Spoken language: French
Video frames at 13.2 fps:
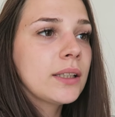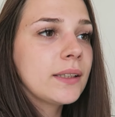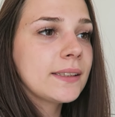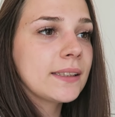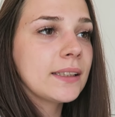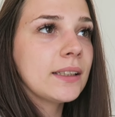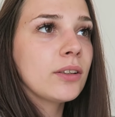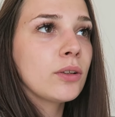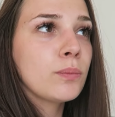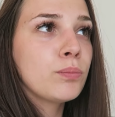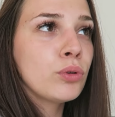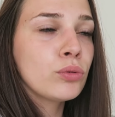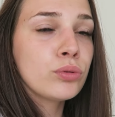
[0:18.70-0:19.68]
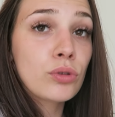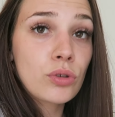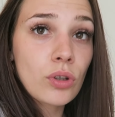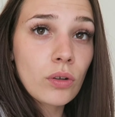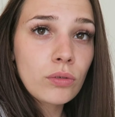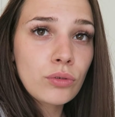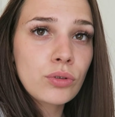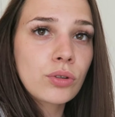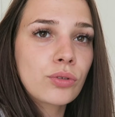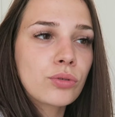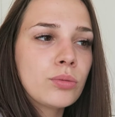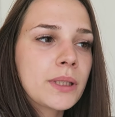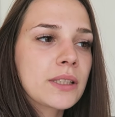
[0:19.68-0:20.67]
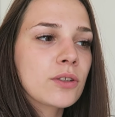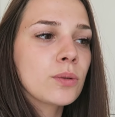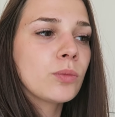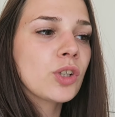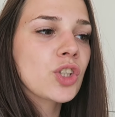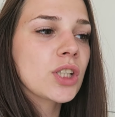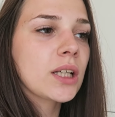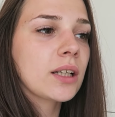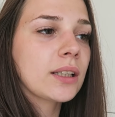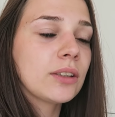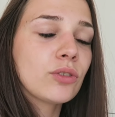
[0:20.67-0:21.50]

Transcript: et c'est euh, beaucoup de temps surtout parce que moi j'ai